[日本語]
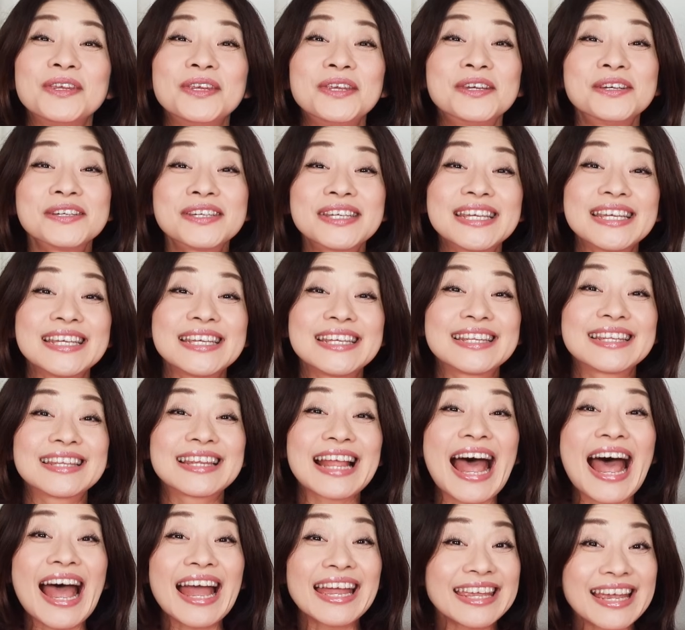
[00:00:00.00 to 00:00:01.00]
ゆき
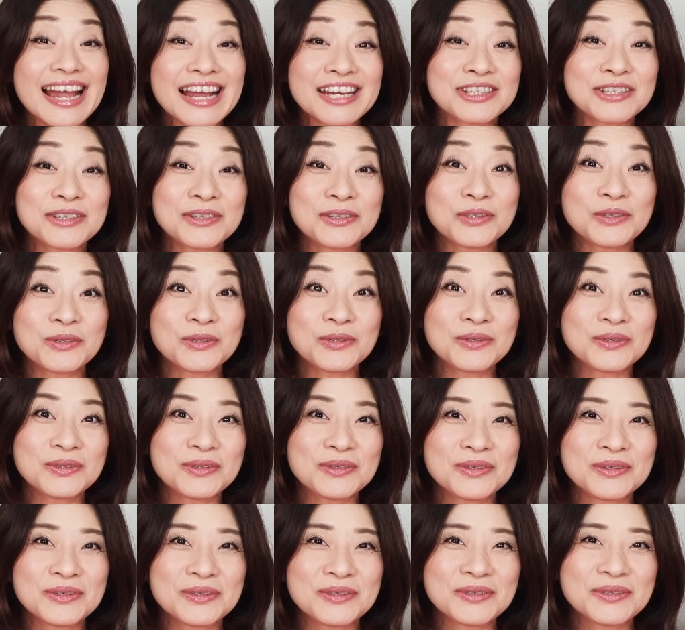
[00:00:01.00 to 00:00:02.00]
ダイヤ
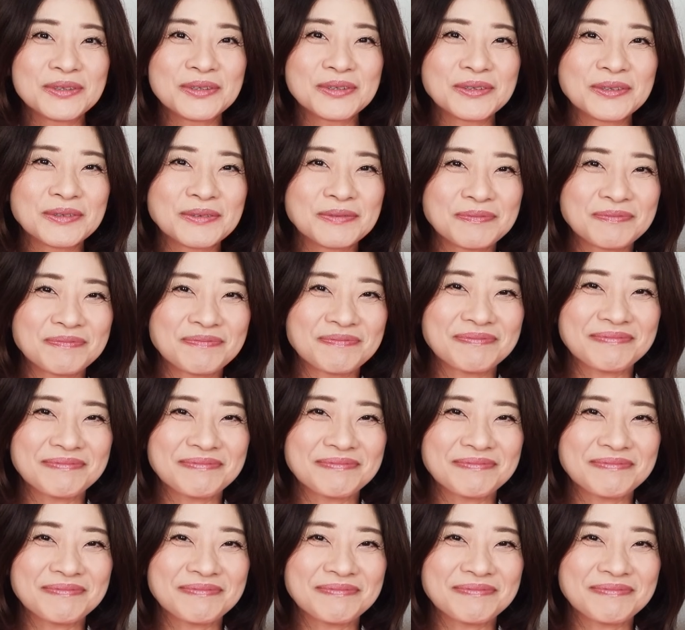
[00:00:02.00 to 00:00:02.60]
く